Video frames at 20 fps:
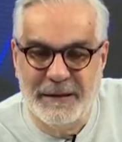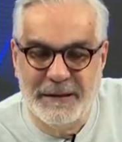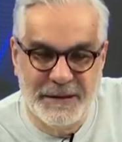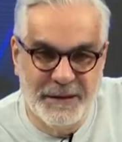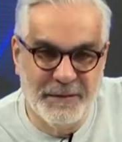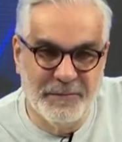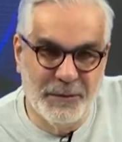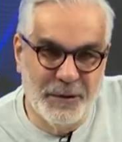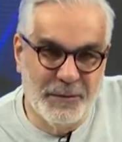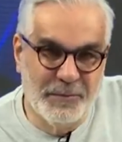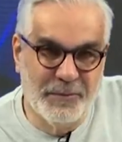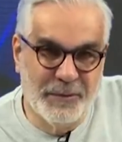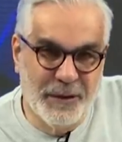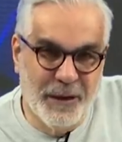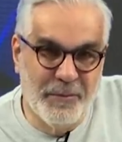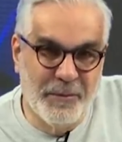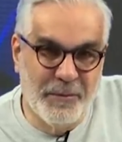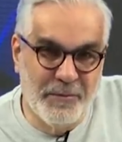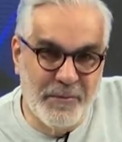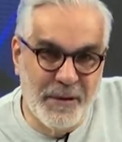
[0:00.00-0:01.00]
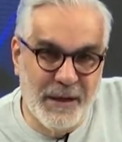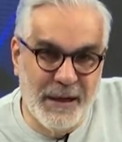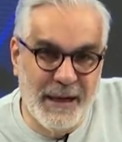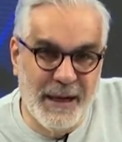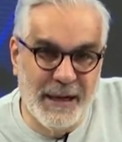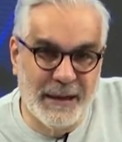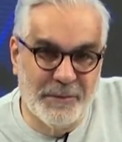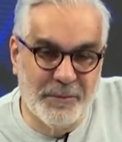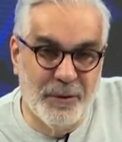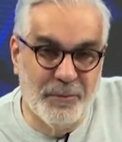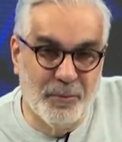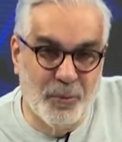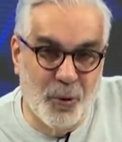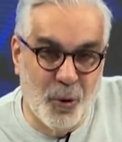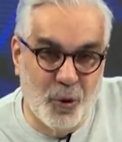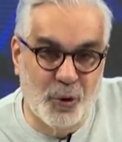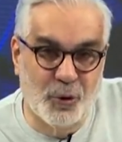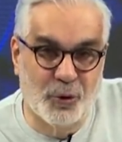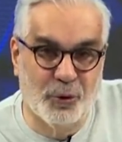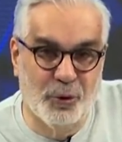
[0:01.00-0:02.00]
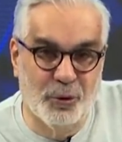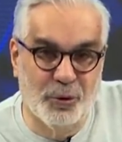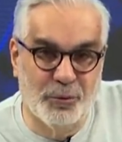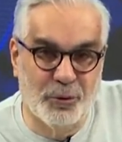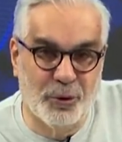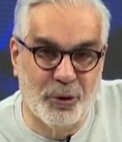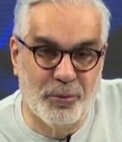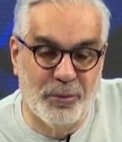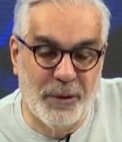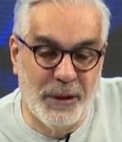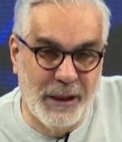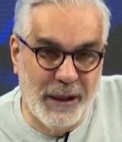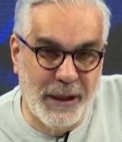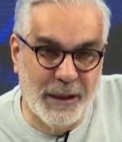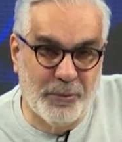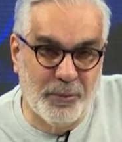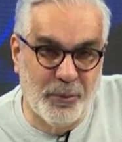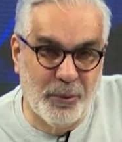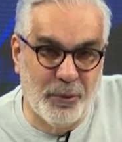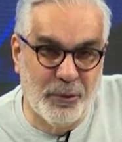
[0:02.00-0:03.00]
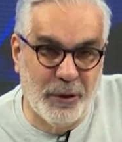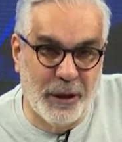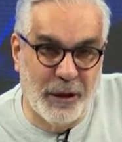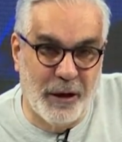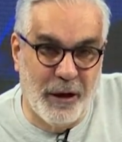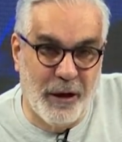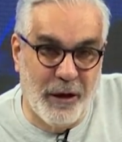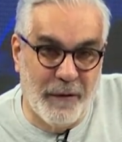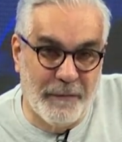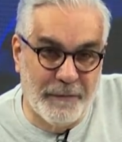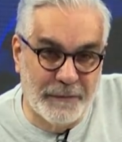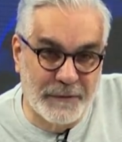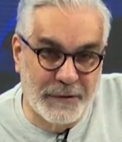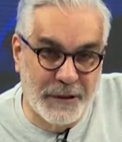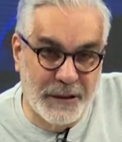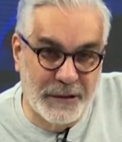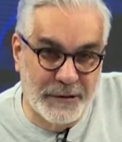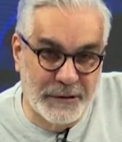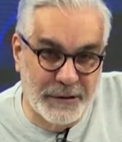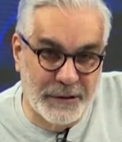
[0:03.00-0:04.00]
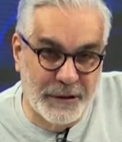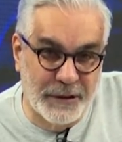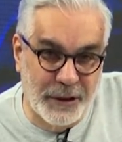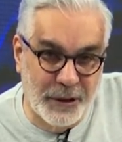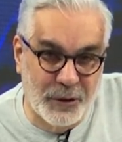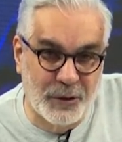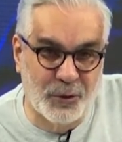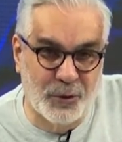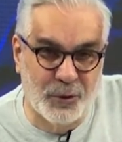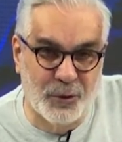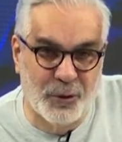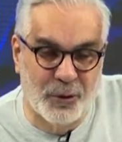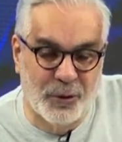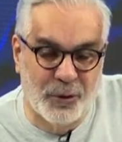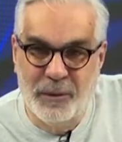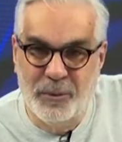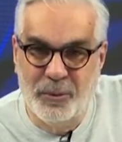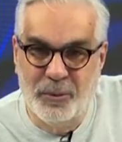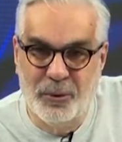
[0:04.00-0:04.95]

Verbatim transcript: Şimdi tabii millet boş durmuyor. Millet bunları hafızasına yazıyor.